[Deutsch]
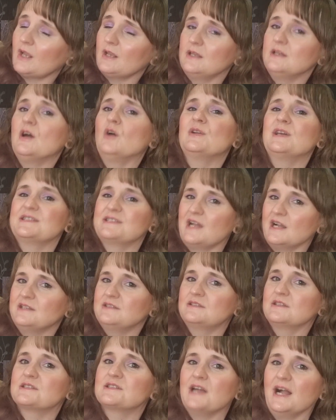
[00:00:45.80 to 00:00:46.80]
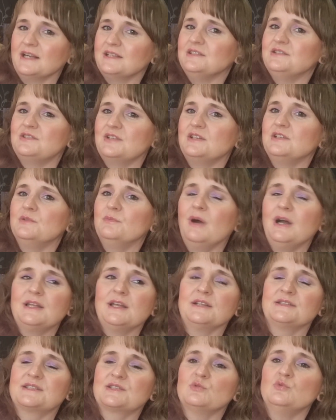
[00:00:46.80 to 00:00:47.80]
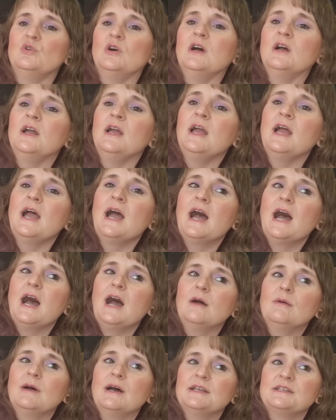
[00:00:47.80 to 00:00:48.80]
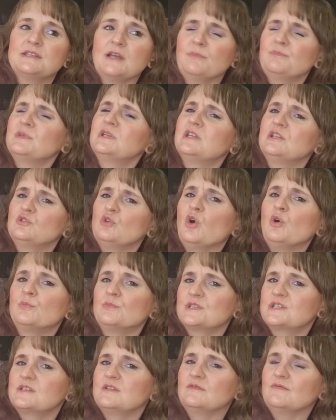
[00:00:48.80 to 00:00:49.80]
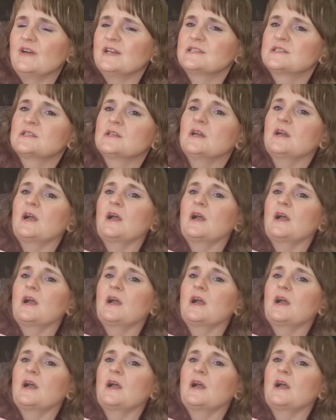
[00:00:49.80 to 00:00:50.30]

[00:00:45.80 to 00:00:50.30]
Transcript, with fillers: Genau, da sage ich, das sage ich dann immer dazu. Aber ich habe mir dann doch ein bisschen was